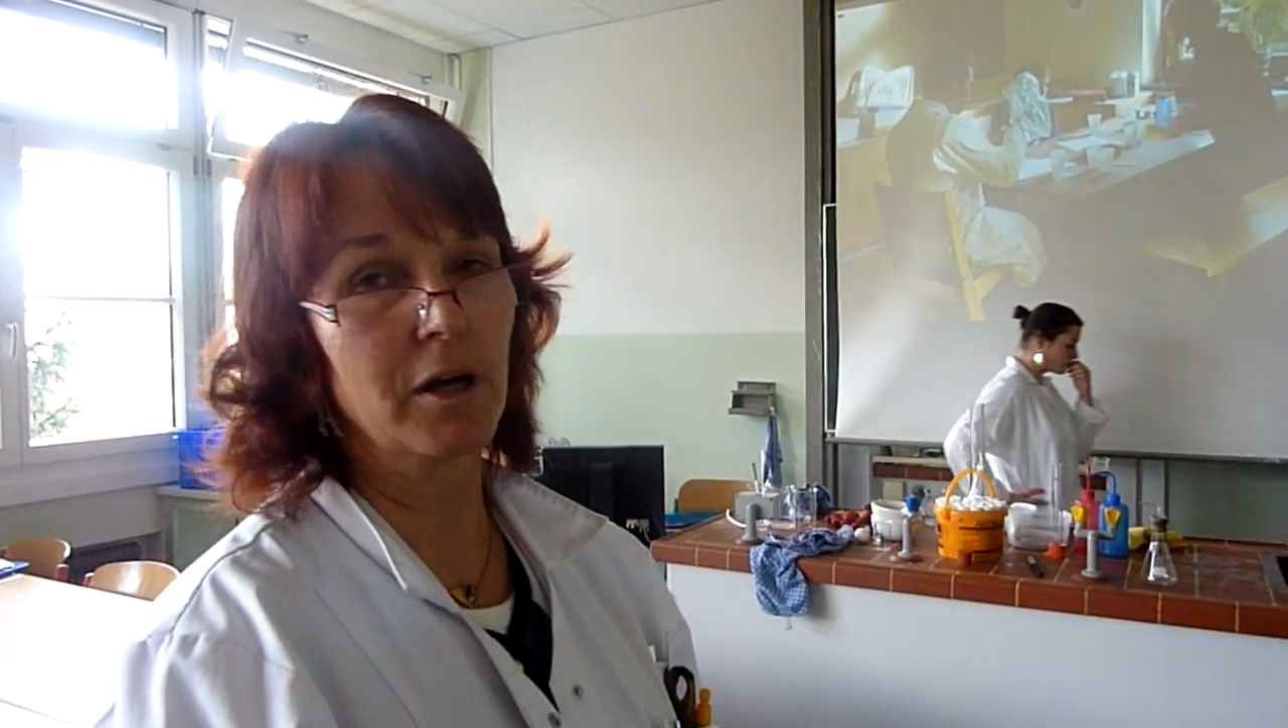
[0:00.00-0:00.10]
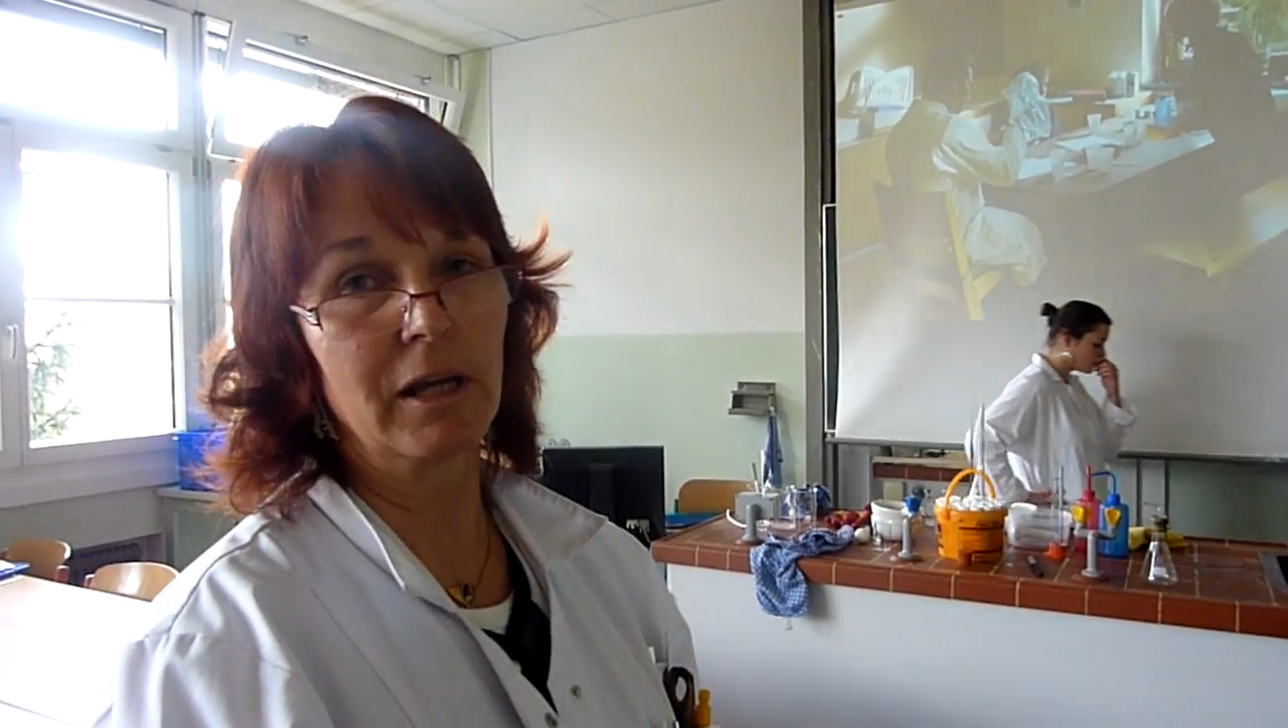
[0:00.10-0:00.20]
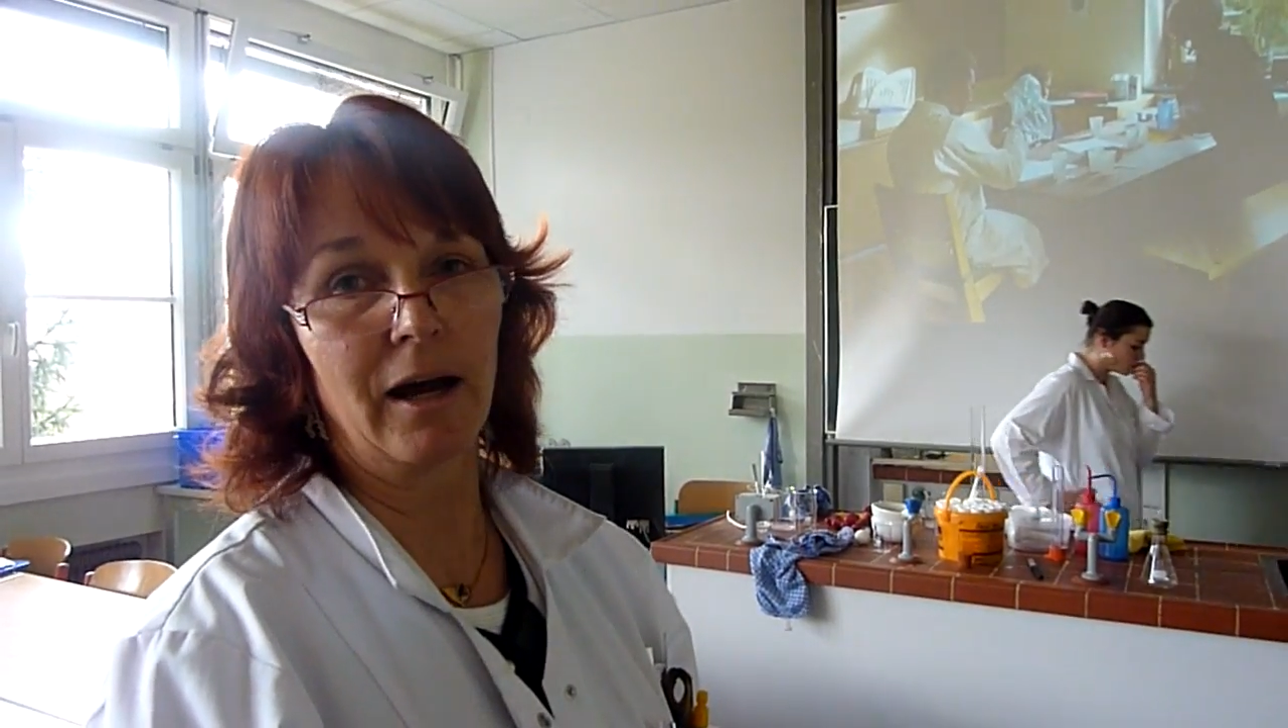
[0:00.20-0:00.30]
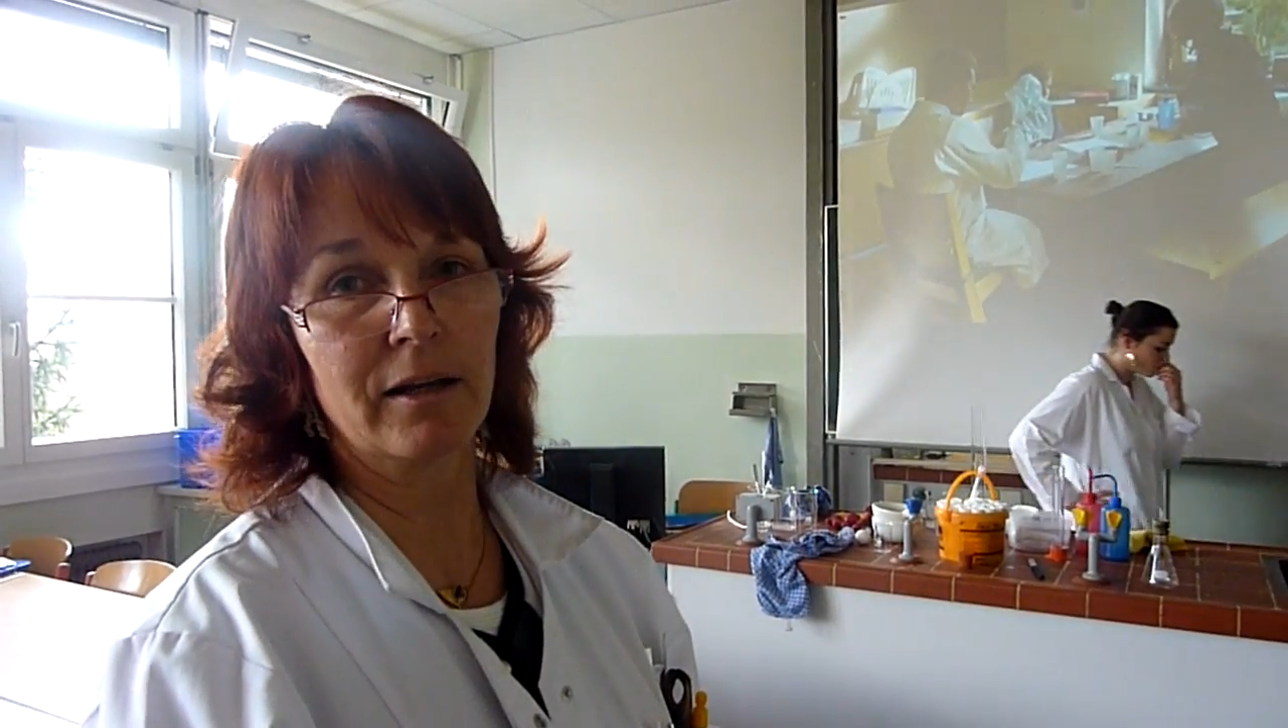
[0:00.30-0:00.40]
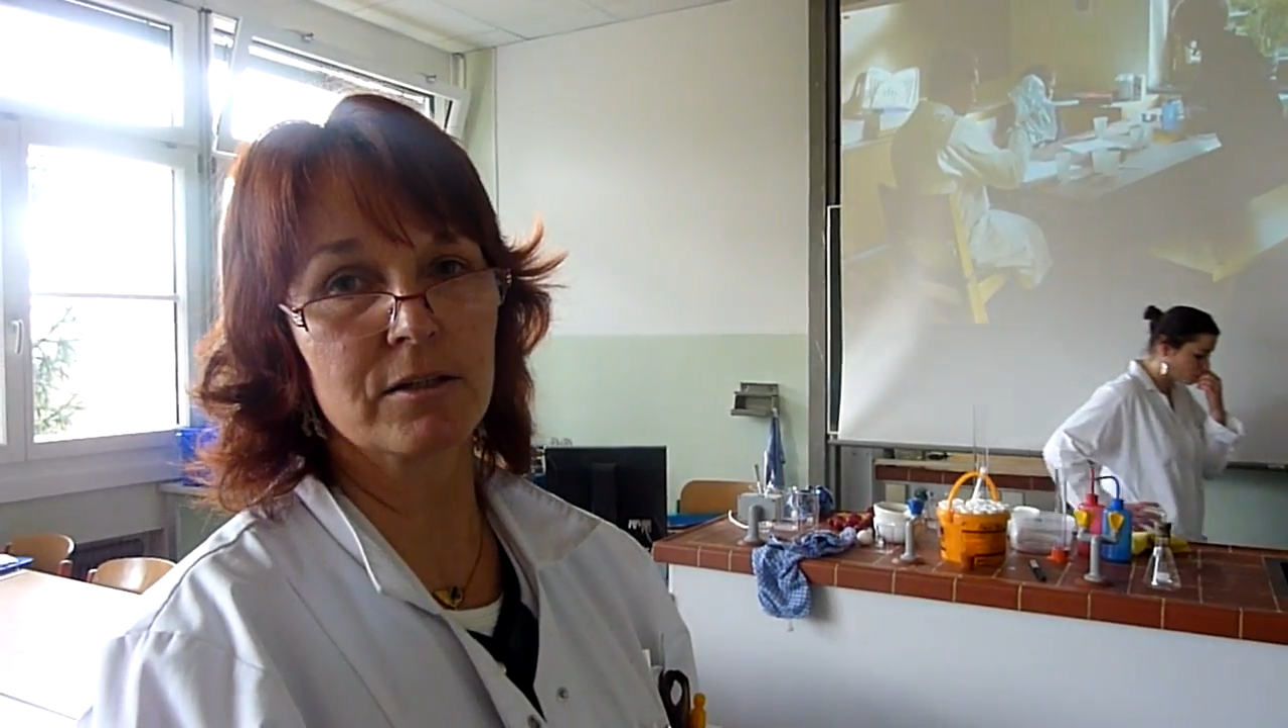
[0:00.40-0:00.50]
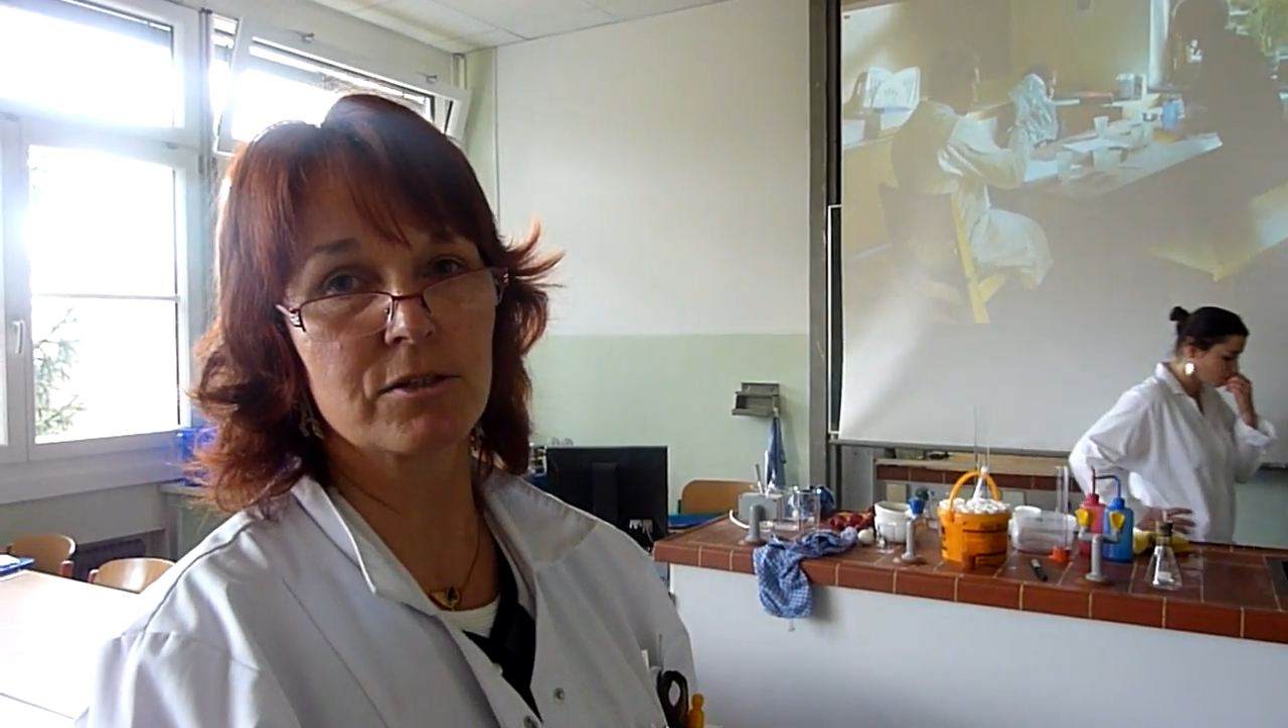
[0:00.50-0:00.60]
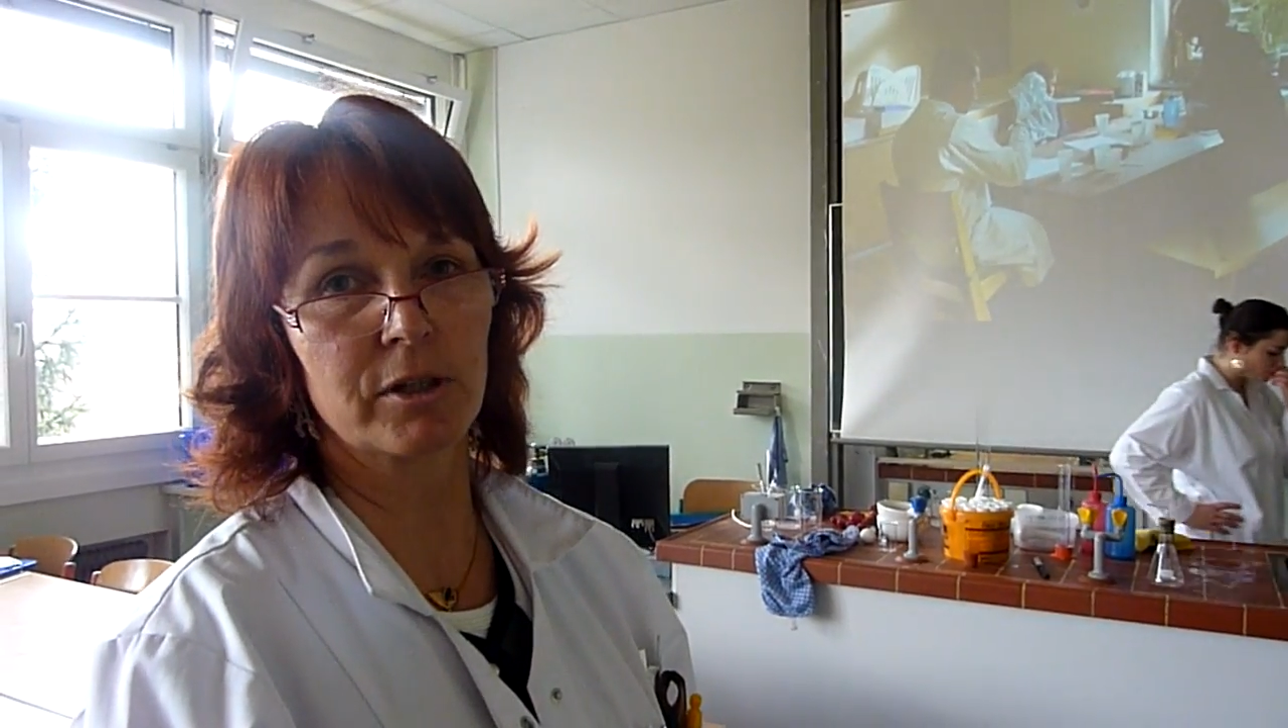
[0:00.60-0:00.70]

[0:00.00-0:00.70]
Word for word: Jahren ist